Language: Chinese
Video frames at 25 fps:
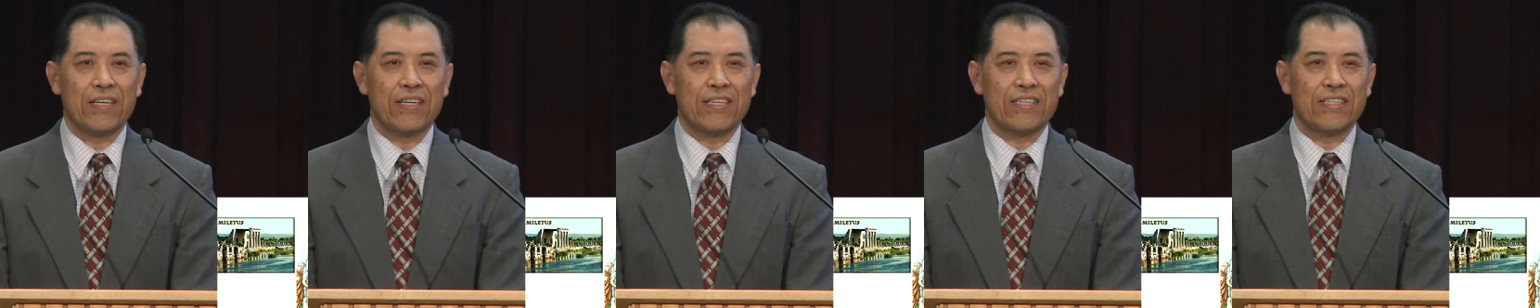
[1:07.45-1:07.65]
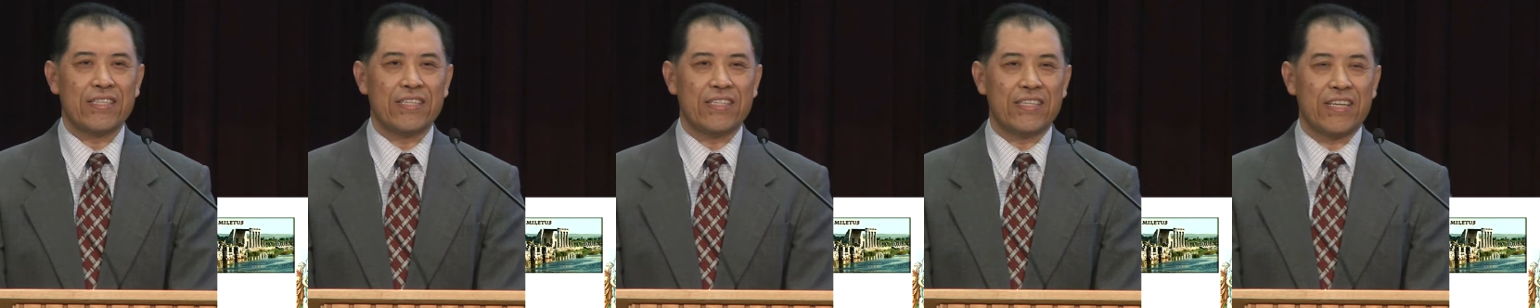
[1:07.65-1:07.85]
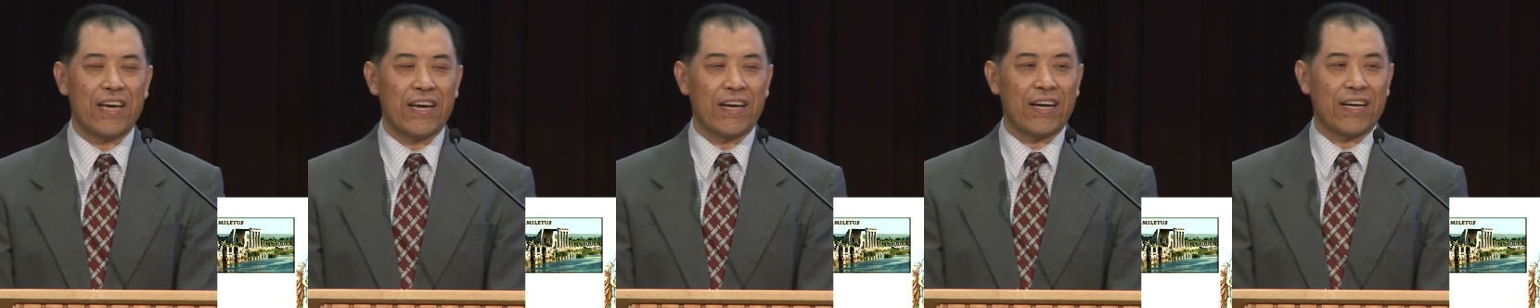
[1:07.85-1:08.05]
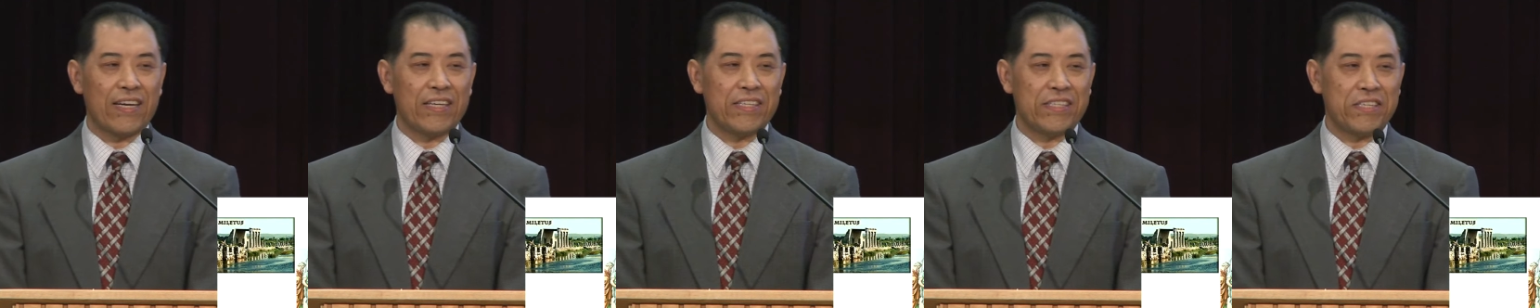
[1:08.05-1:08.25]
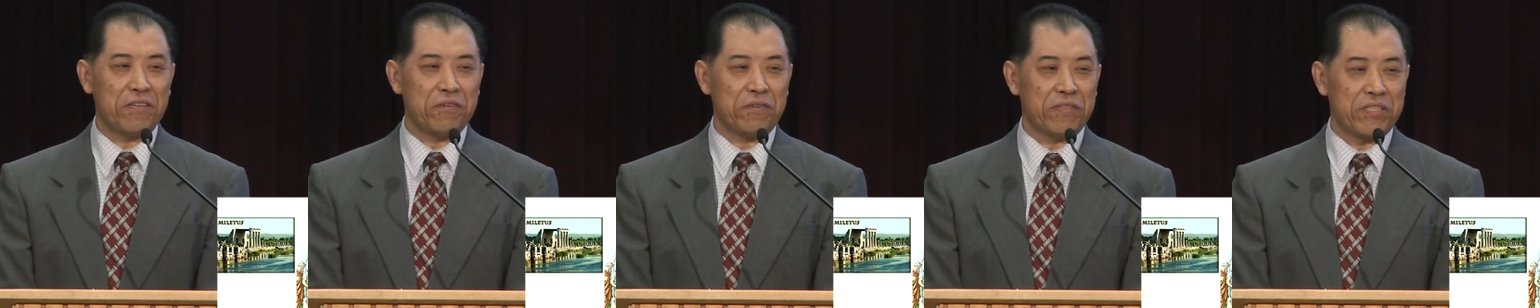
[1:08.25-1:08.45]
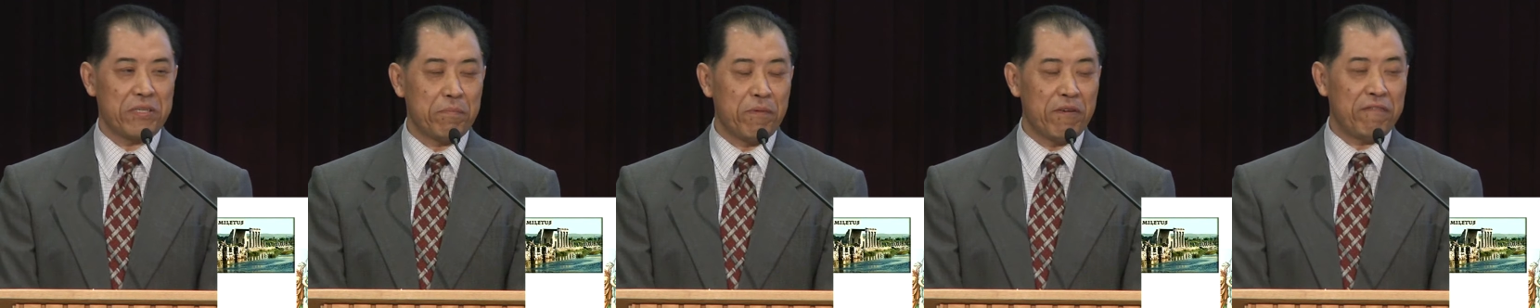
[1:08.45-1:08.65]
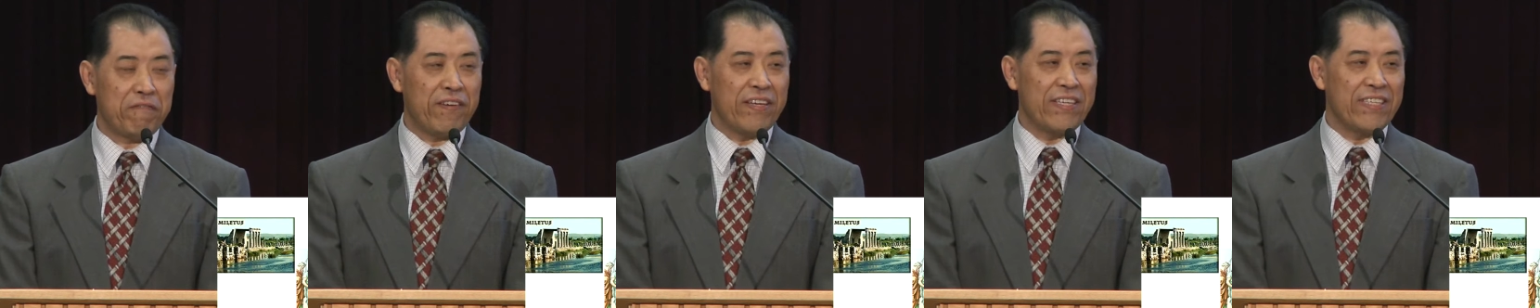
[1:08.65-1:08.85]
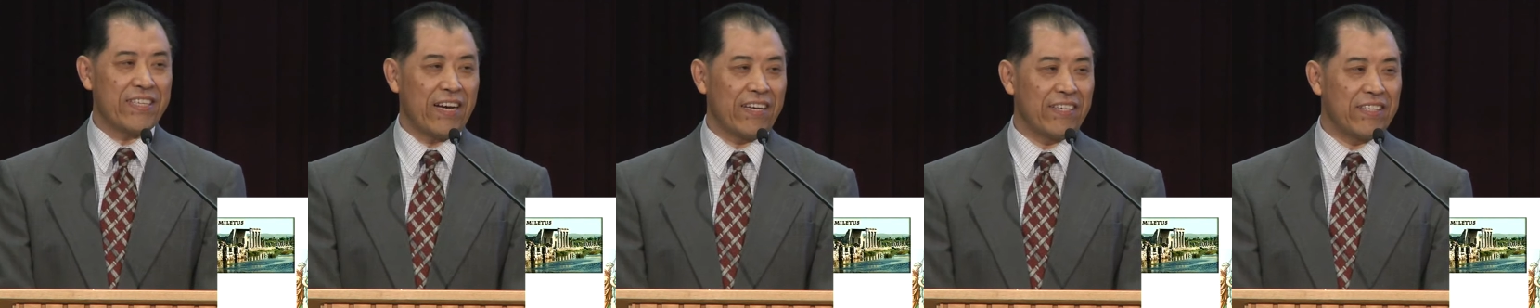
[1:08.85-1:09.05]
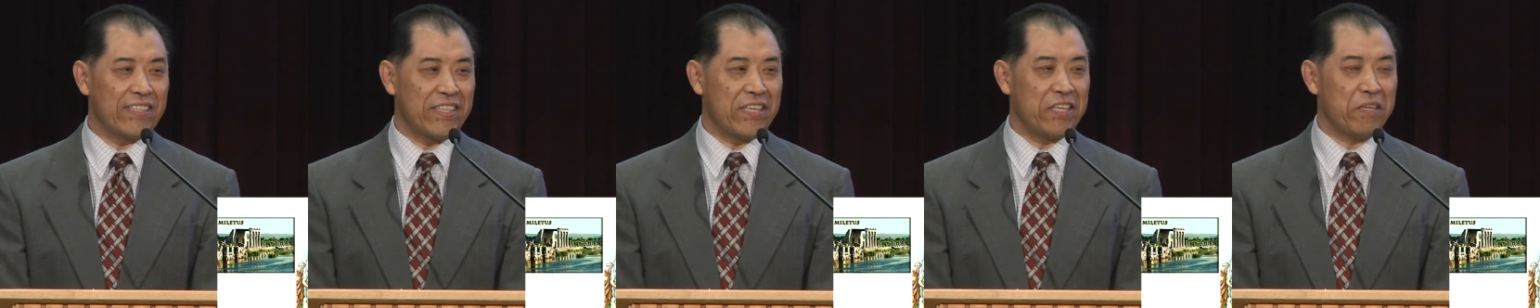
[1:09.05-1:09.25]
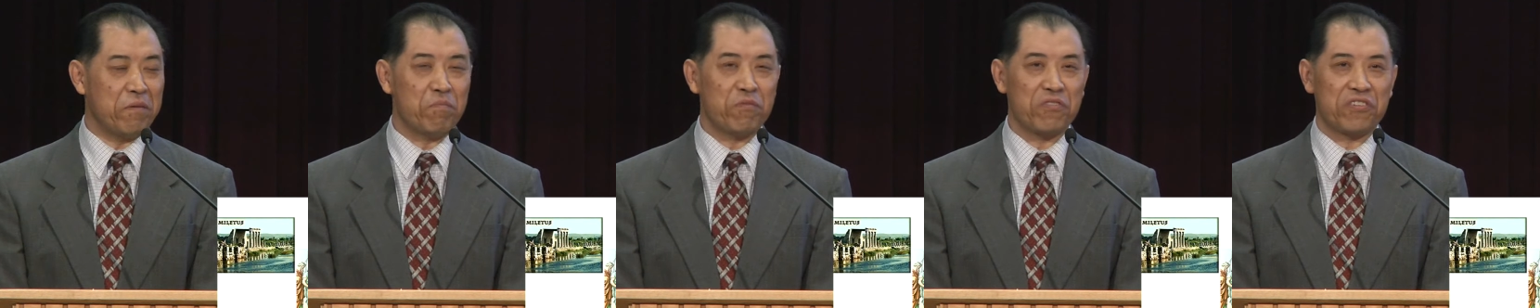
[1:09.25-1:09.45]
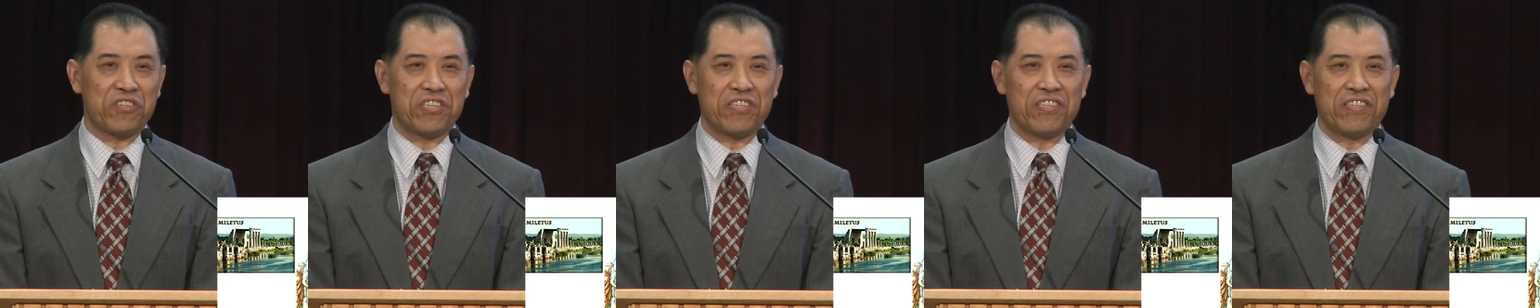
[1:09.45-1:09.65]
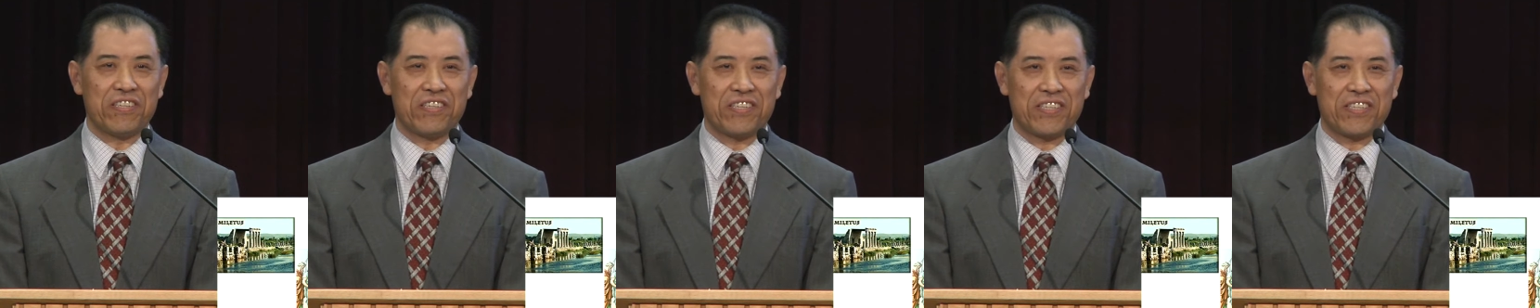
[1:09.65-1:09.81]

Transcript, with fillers: 今天跟弟兄姐妹分享的题目是“